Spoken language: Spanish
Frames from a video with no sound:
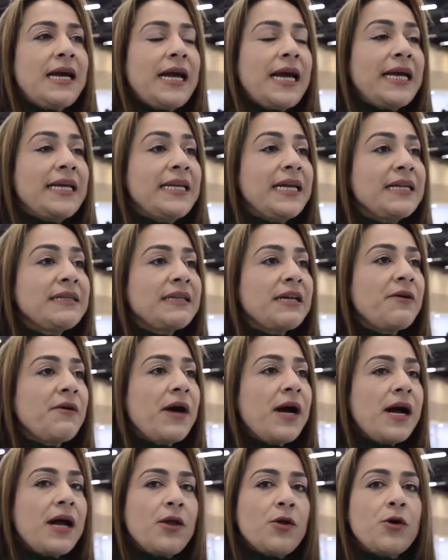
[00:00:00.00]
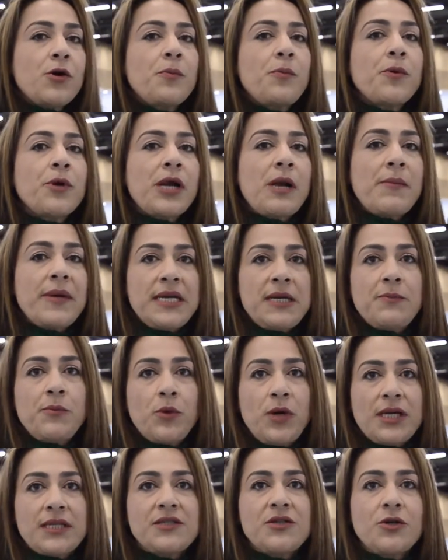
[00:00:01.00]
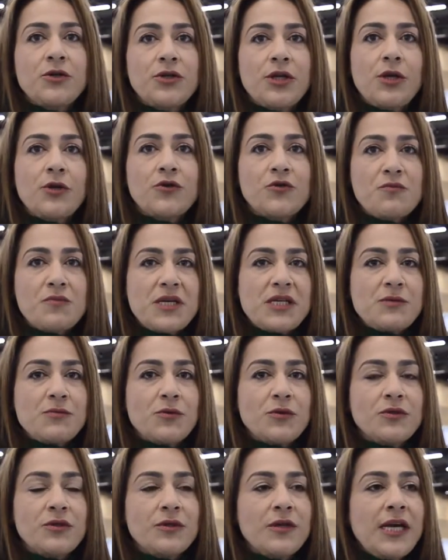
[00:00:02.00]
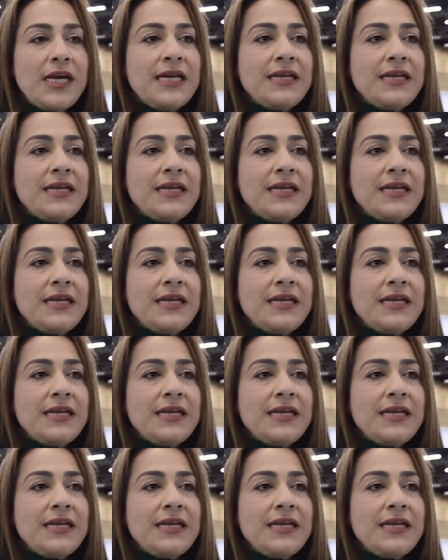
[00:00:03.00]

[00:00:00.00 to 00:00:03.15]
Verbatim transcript: en el trabajador por la manipulación de los mismos.